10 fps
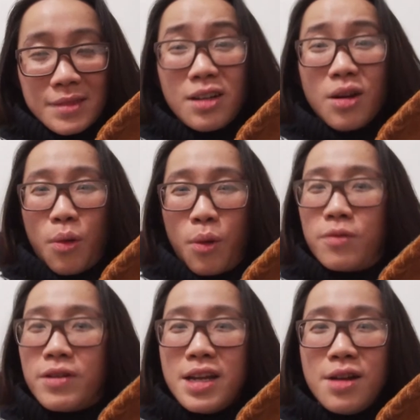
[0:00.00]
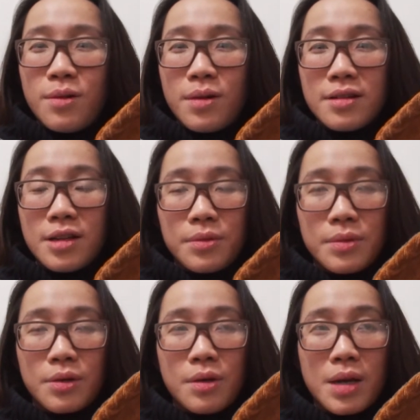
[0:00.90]
rất là uổng phí luôn á khi
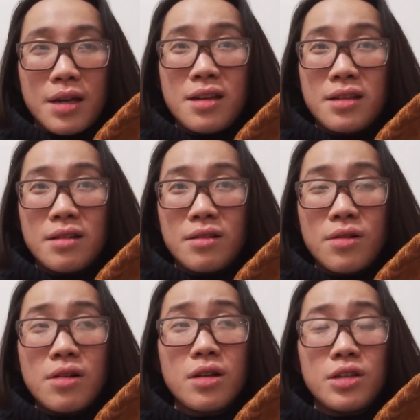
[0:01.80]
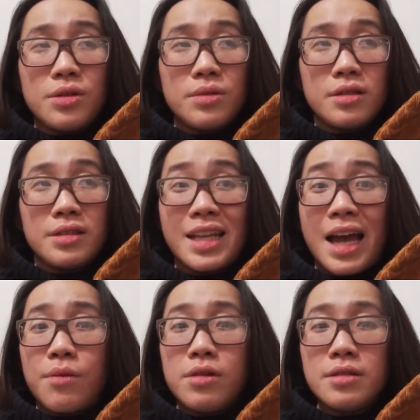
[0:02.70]
mình qua Mỹ đây có rất là nhiều người người ta
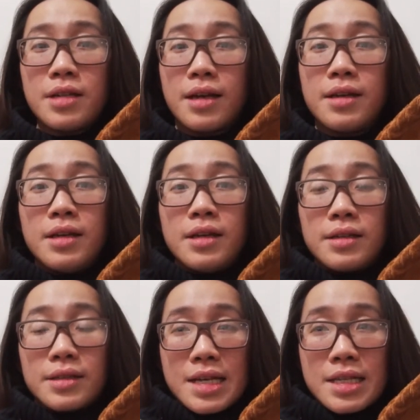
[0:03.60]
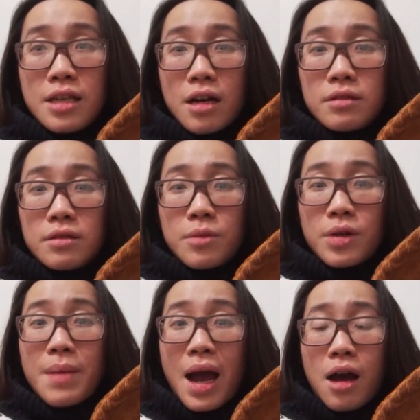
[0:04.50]
ao ước là người ta sẽ nhận được một
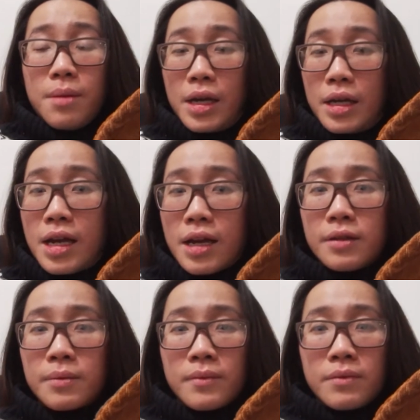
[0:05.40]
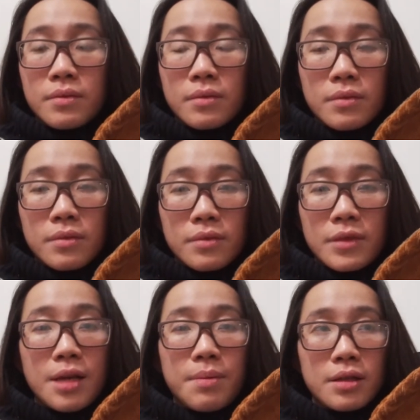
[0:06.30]
cái bằng ở Mỹ này
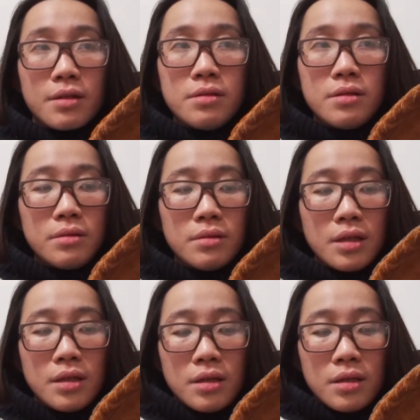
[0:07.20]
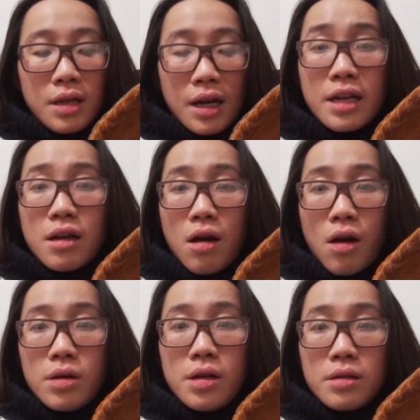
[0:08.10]
thì mình cứ nhận lấy cơ
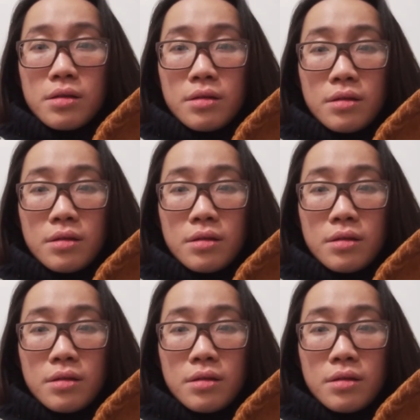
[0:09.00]
hội đi